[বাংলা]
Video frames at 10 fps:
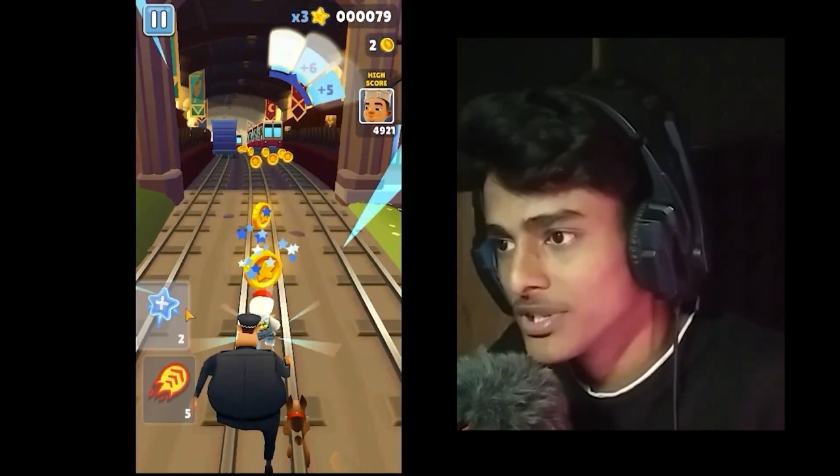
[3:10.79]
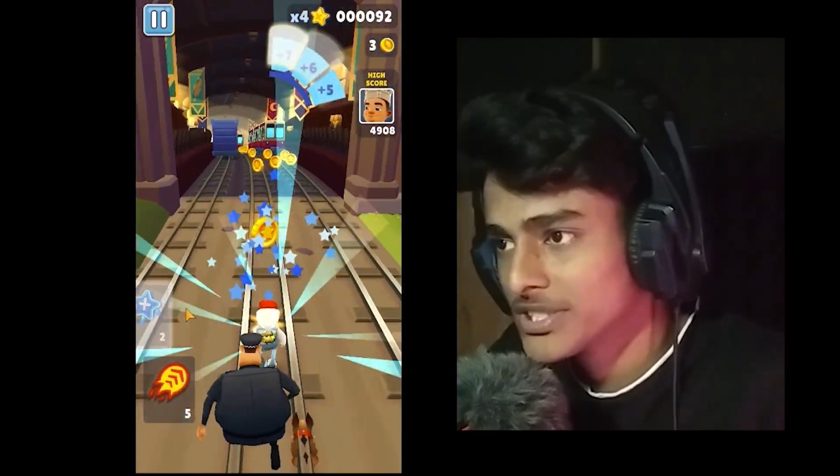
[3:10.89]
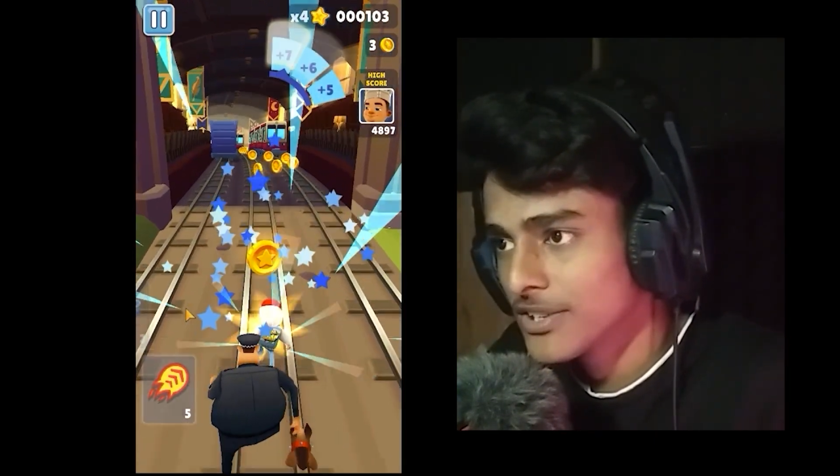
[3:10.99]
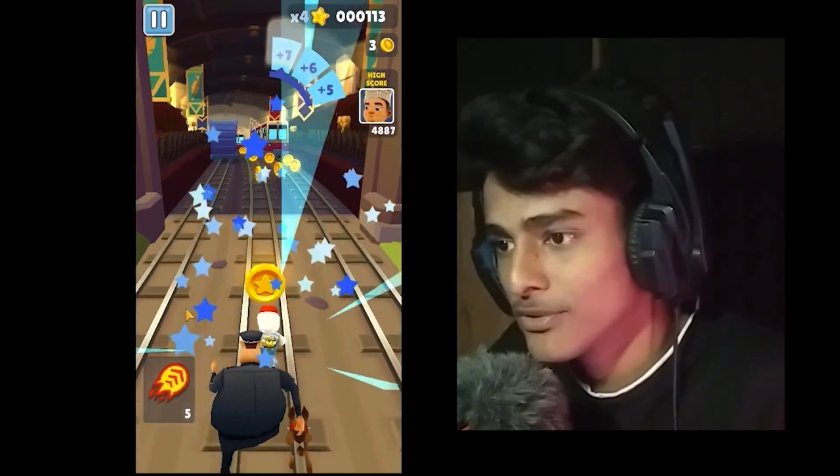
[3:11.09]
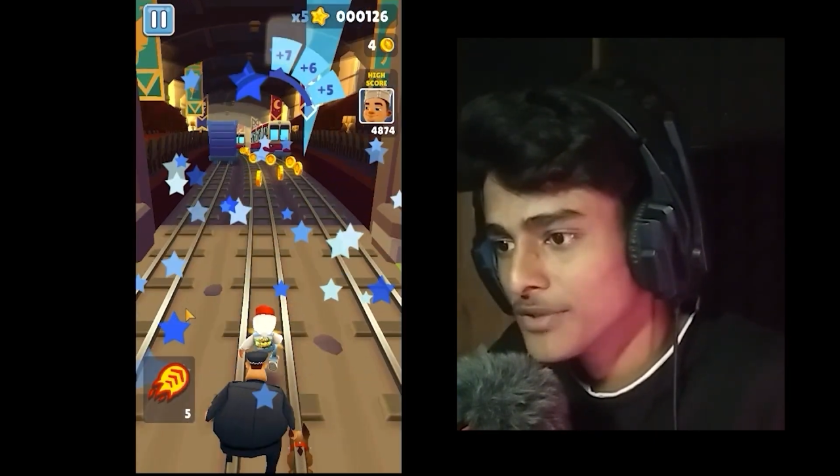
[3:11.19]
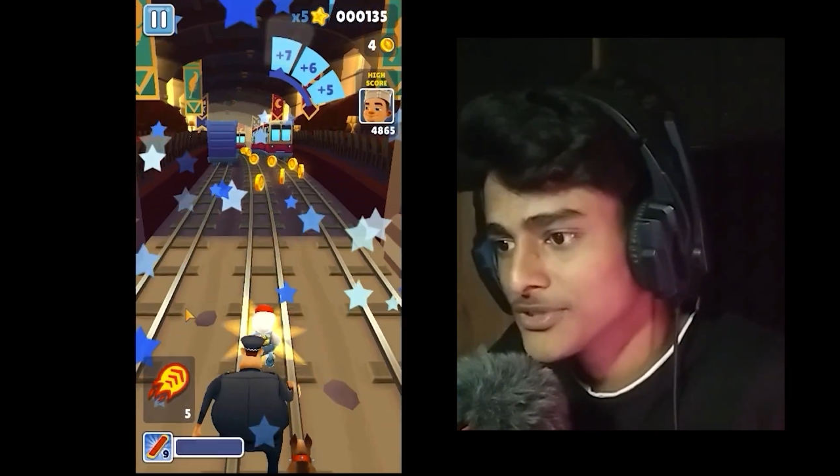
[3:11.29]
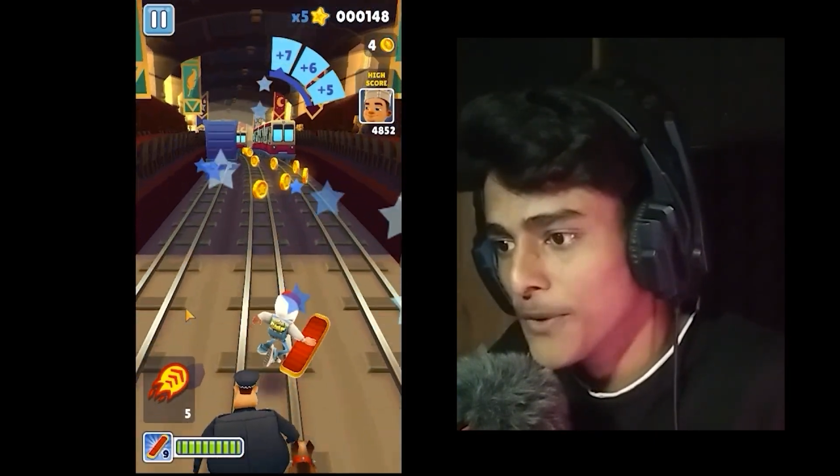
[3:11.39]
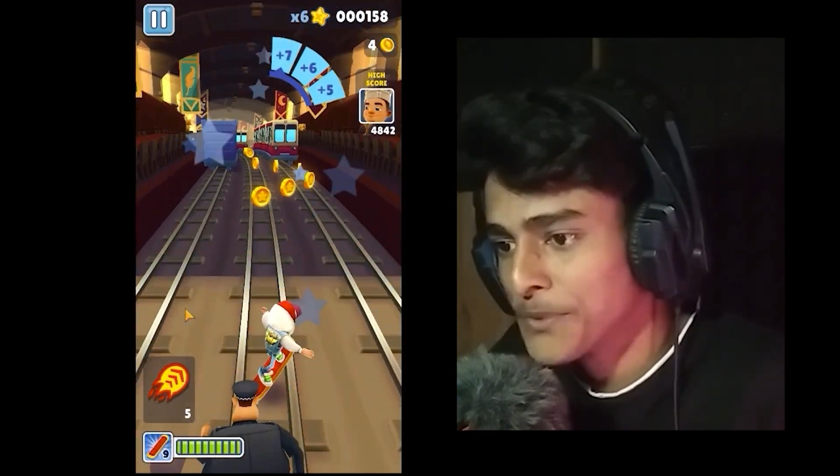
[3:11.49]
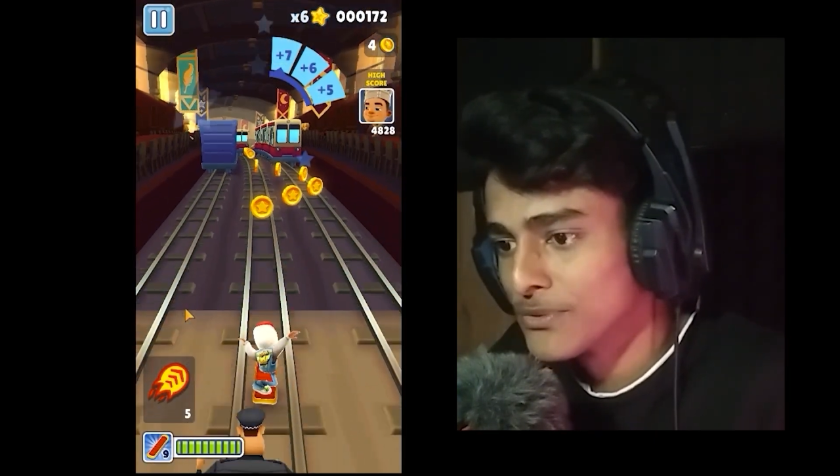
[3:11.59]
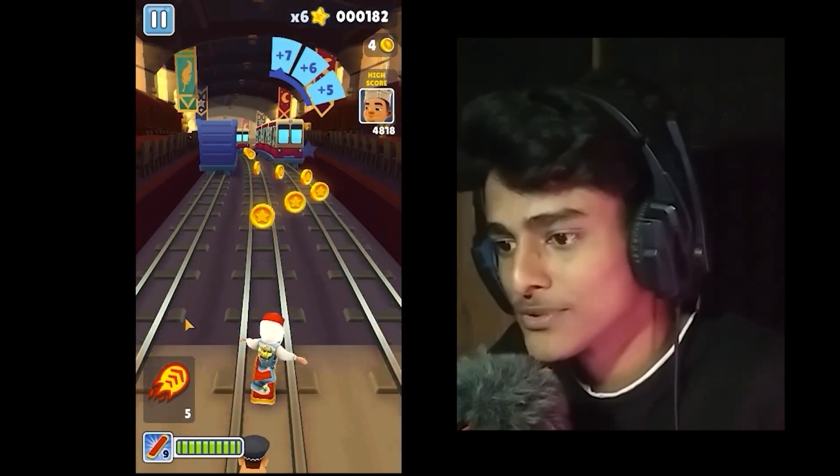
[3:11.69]
রয়েছে এগুলো আমি
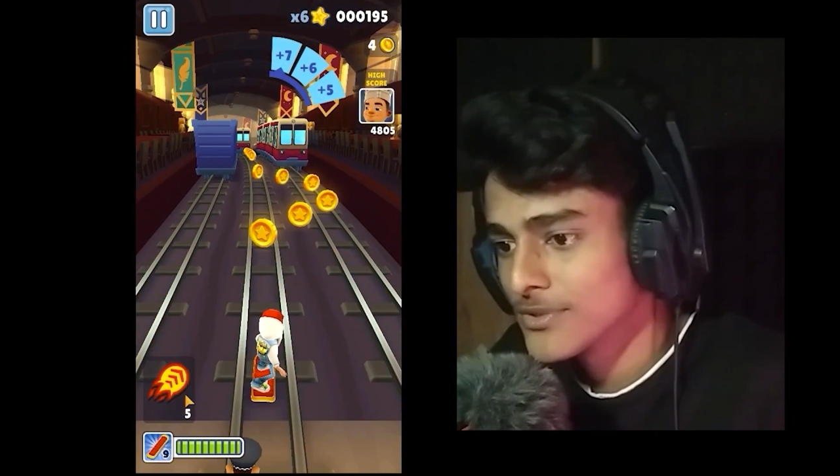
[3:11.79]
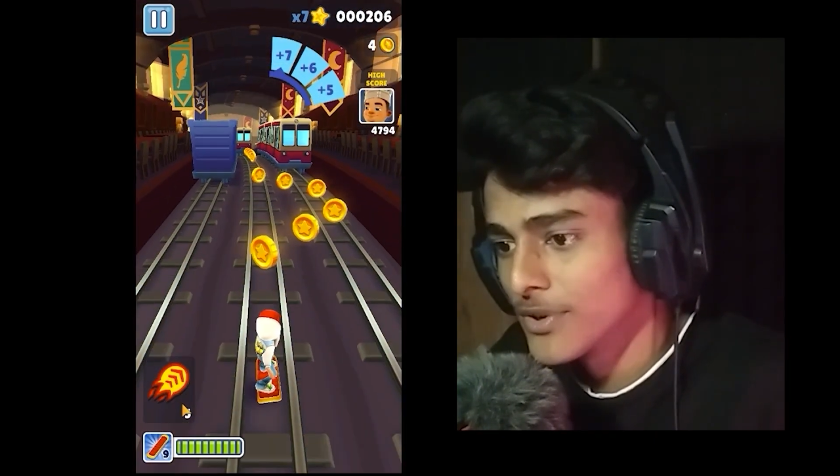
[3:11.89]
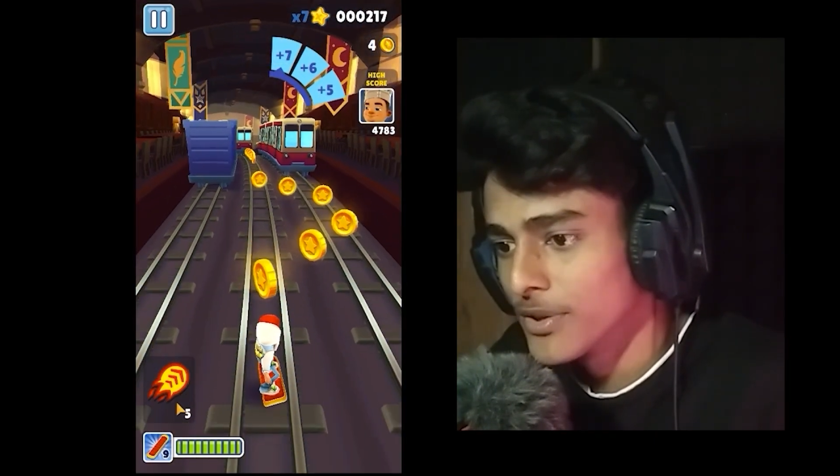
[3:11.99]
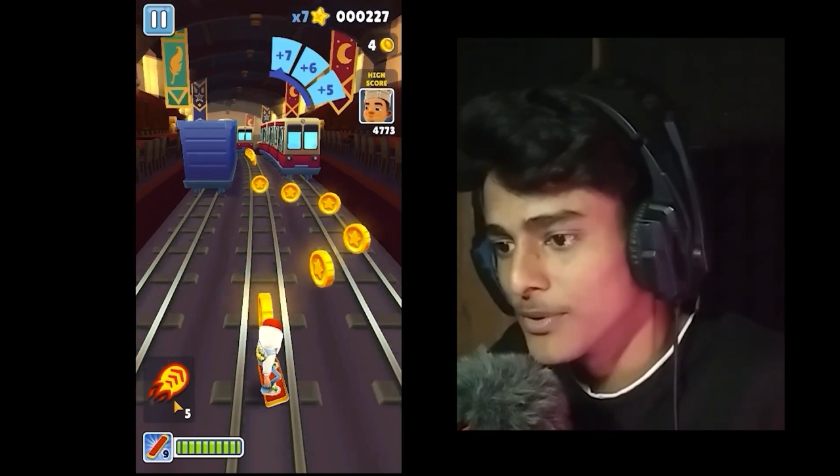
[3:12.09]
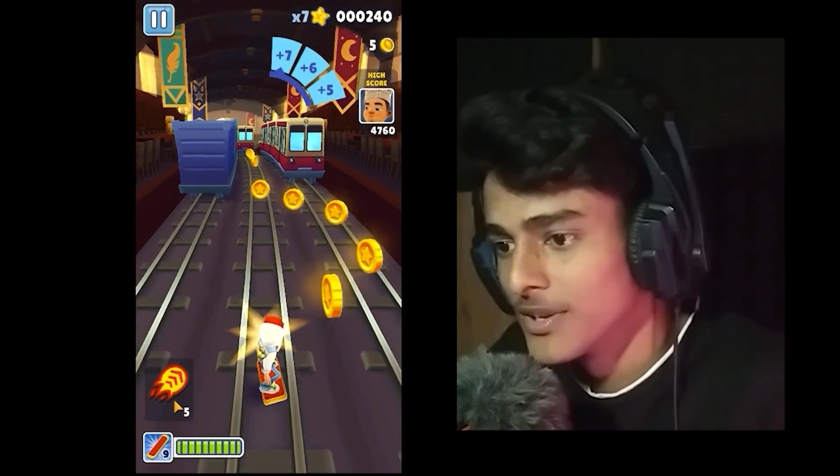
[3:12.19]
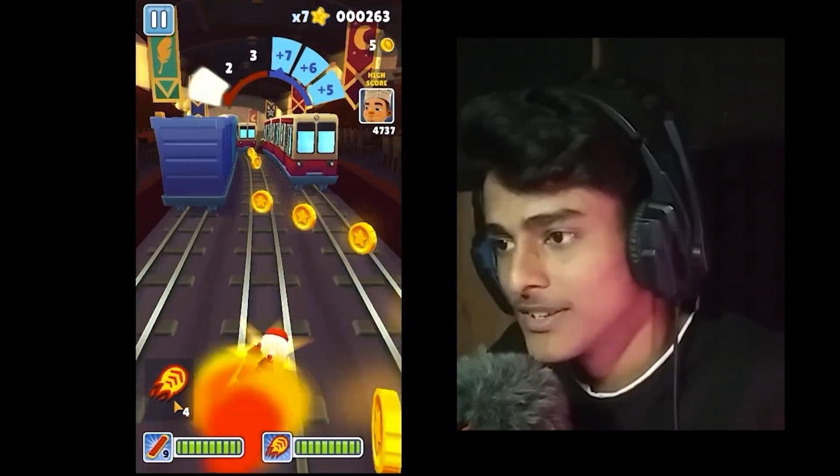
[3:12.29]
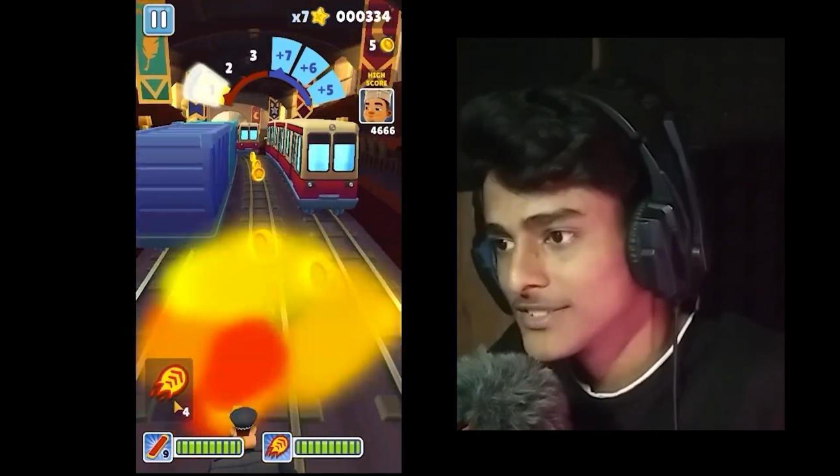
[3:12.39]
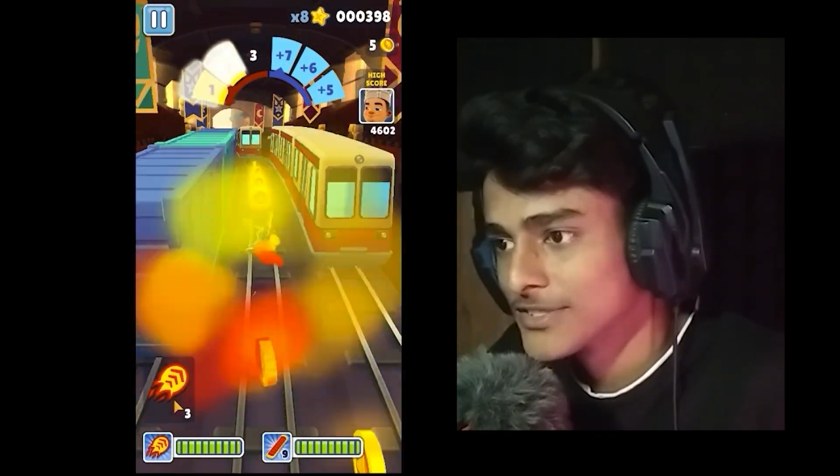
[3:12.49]
সব ইউজ করে দেবো